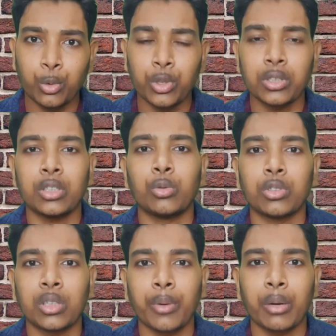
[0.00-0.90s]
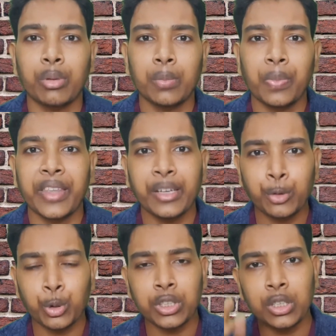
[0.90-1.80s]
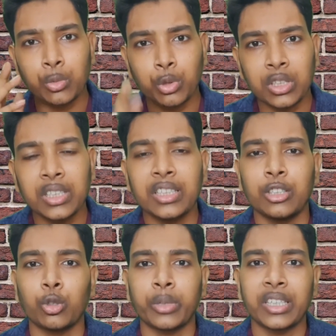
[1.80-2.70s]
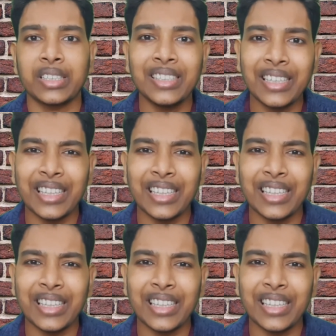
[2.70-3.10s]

কোর্সটি করতে পারবে এই কোর্সটি করতে গেলে তোমার কি